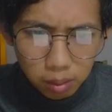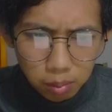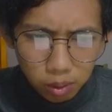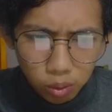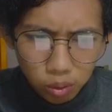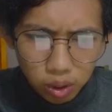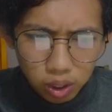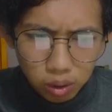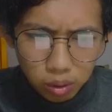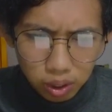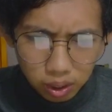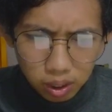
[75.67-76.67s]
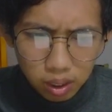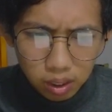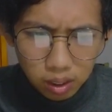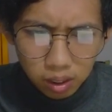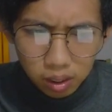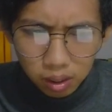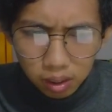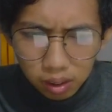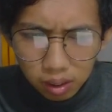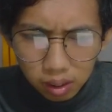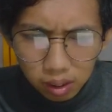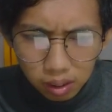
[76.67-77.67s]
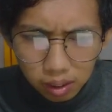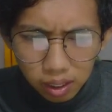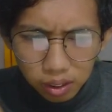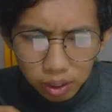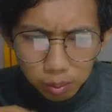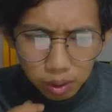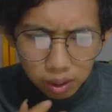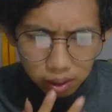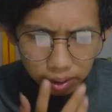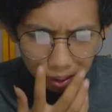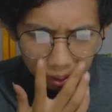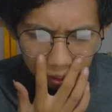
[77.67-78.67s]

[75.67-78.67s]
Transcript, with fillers: Maksudnya tuh ya, Iya Jim katanya.